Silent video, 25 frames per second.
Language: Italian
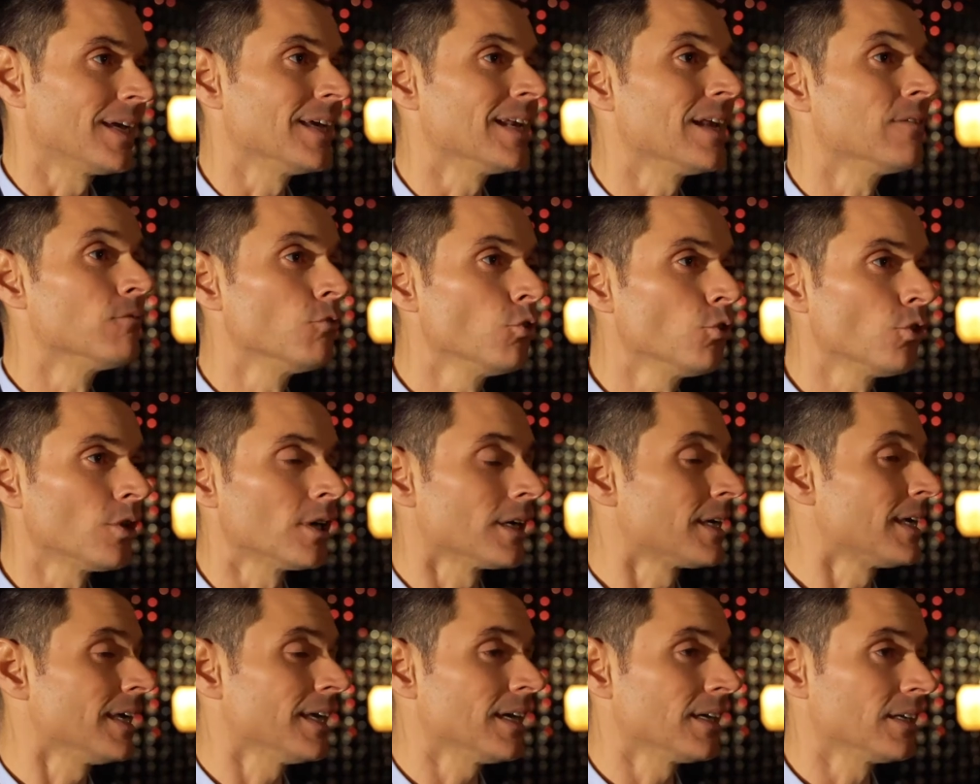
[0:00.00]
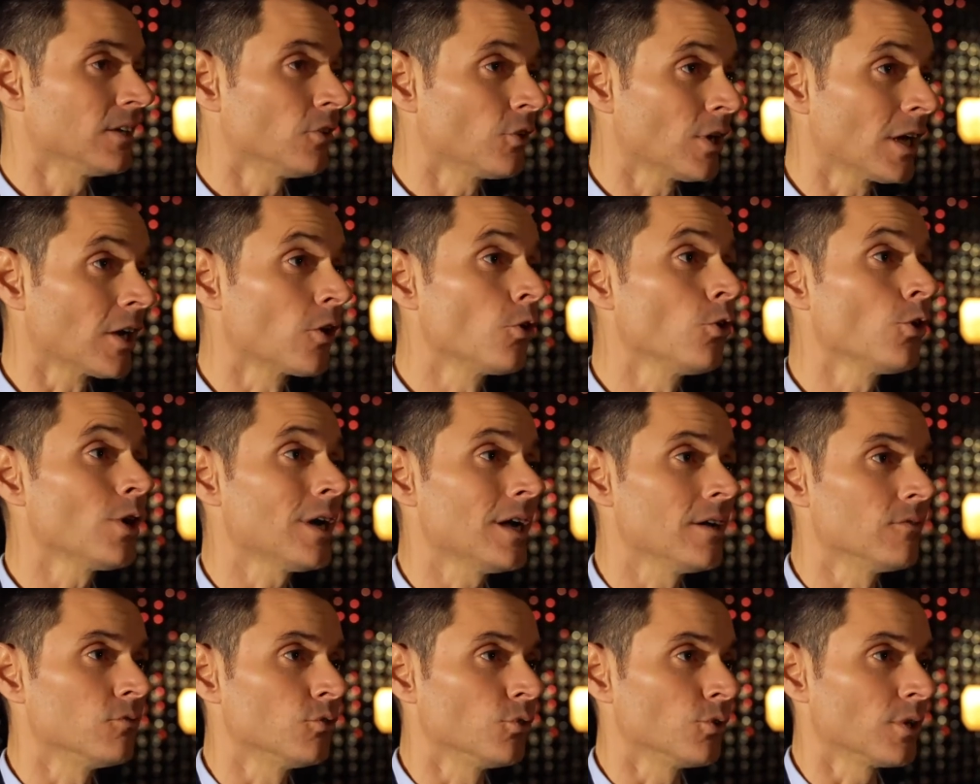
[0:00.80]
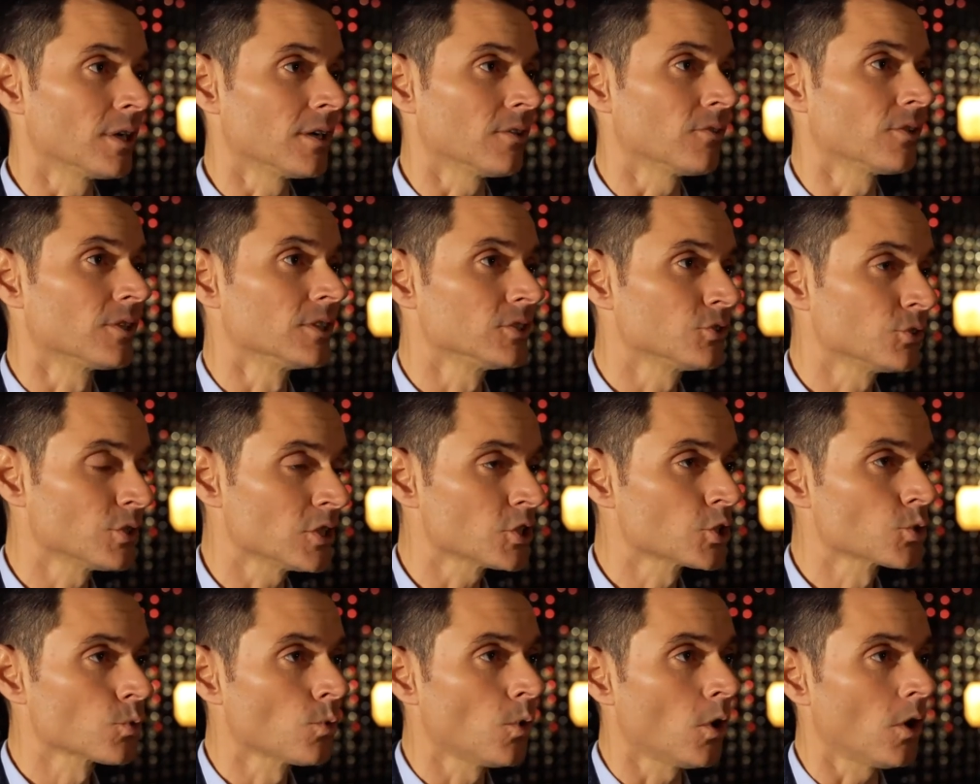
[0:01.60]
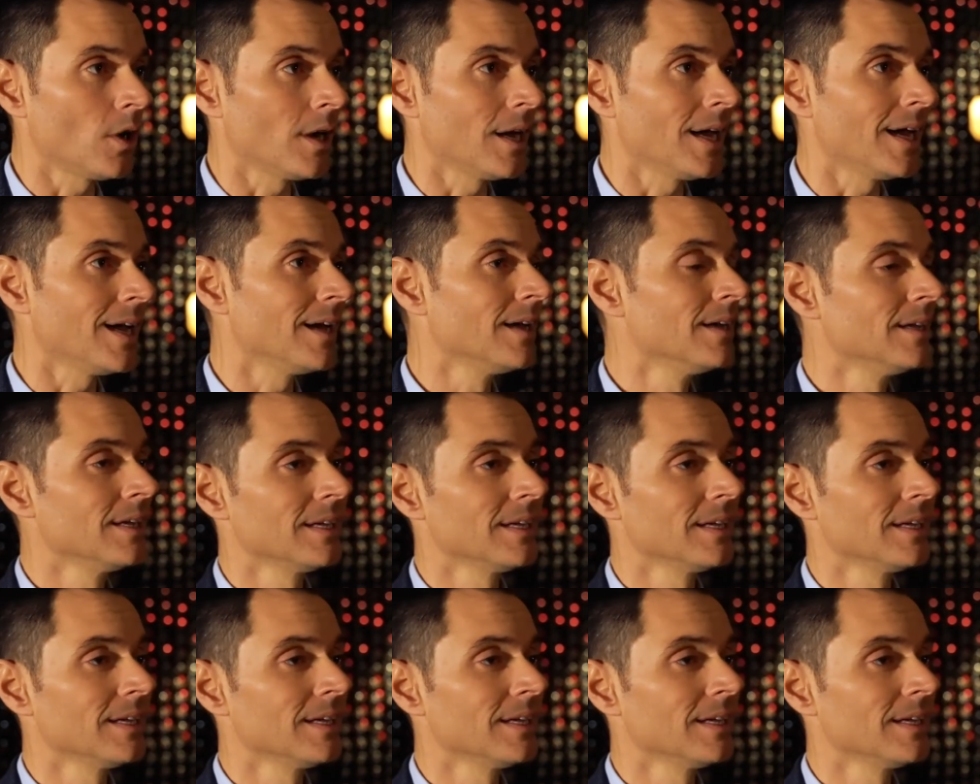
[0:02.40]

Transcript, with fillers: che, che non ancora lavorano, che sono a scuola,